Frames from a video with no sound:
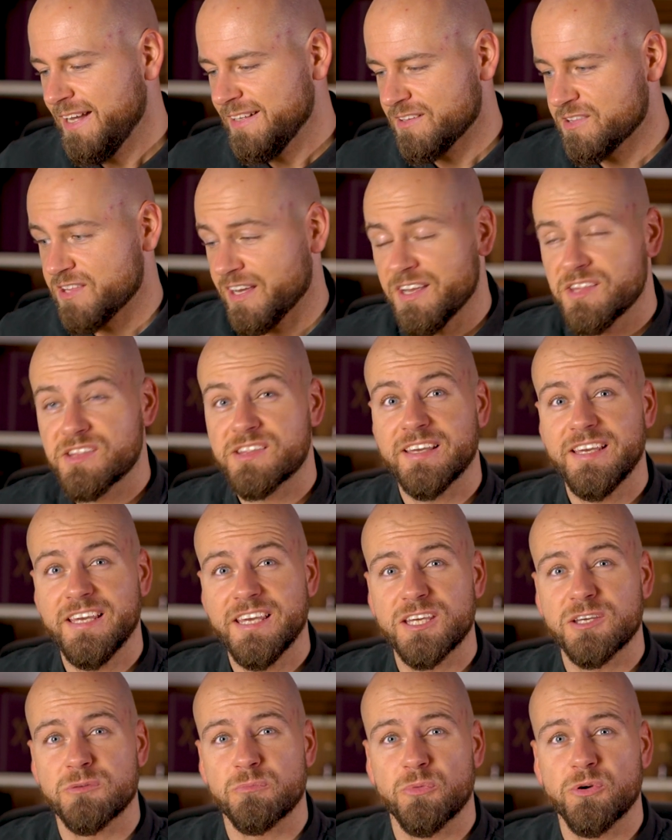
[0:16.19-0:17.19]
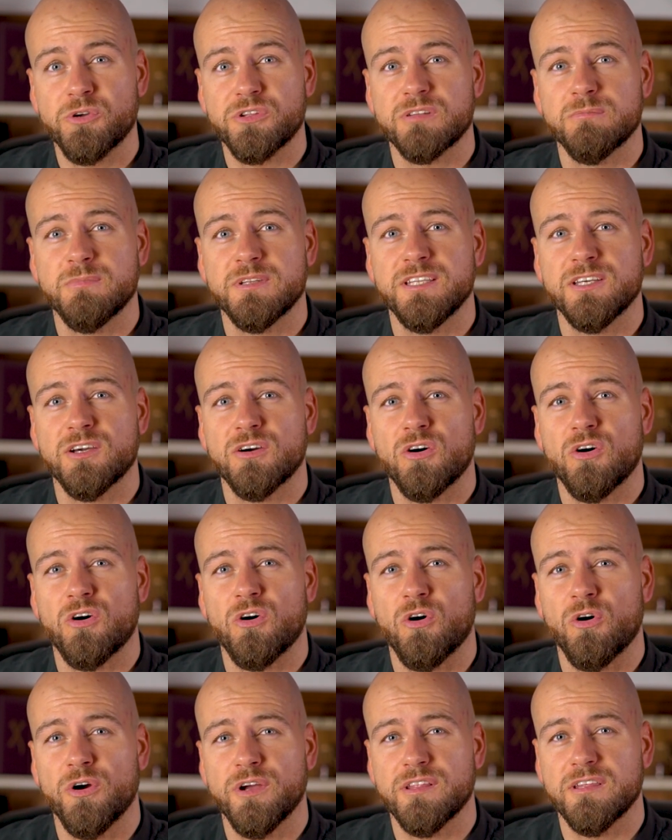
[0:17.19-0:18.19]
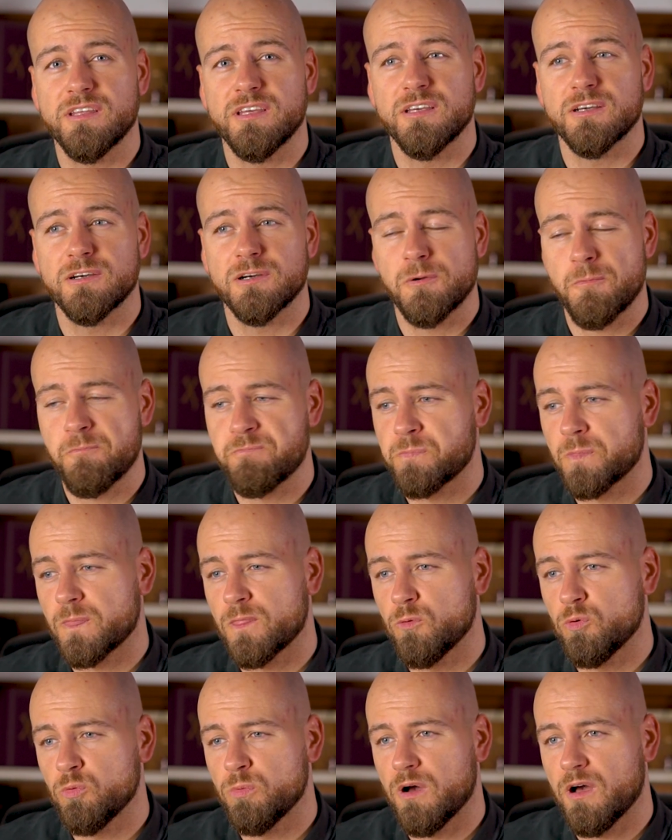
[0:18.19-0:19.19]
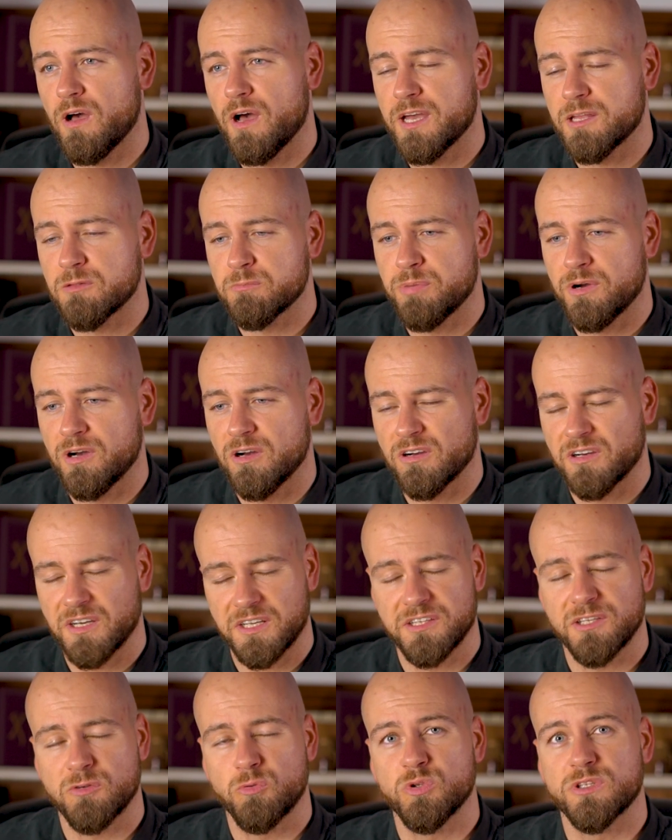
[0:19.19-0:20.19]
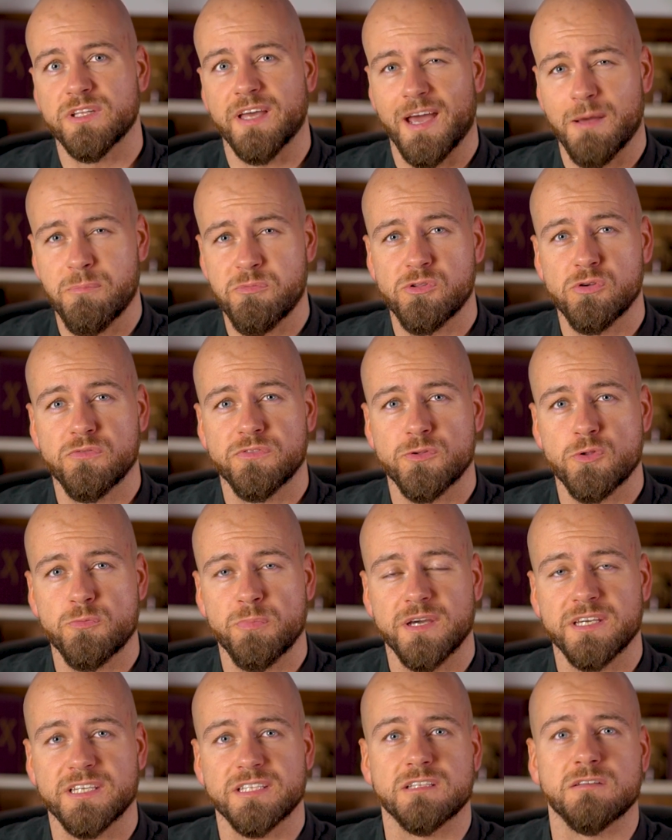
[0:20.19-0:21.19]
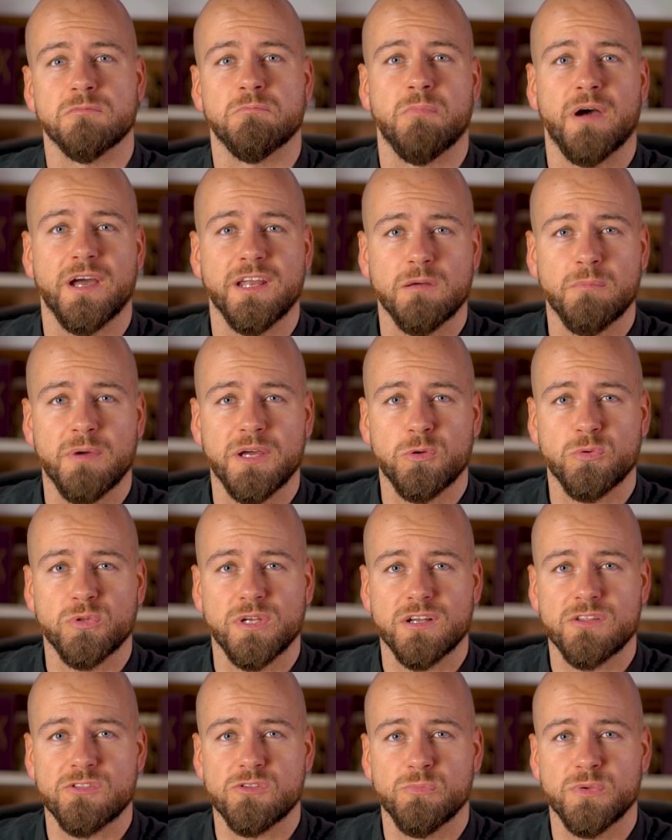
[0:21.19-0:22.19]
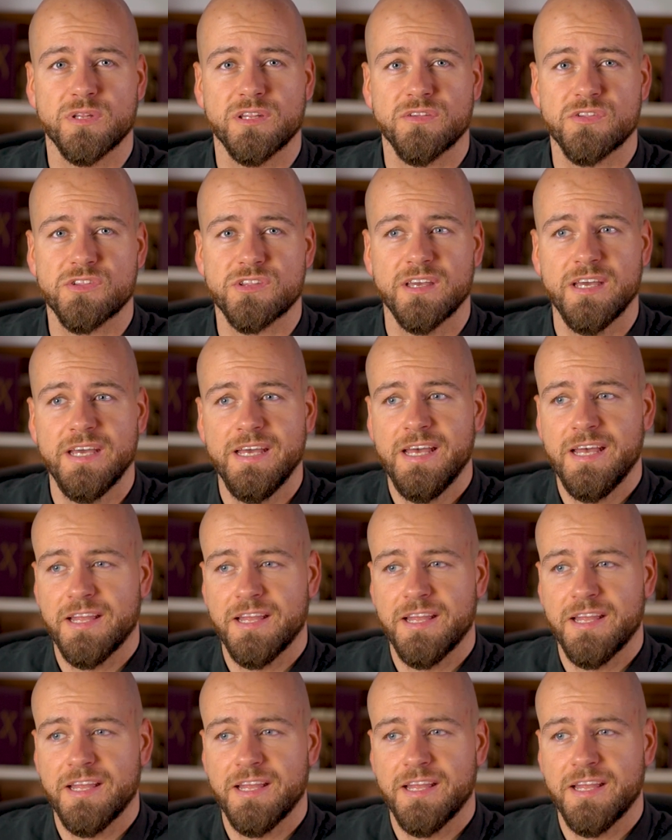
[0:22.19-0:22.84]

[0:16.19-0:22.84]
Das heißt, ich möchte mit dir heute hier über ein paar richtig gute Herbstlüfte sprechen, meiner Meinung nach zumindest.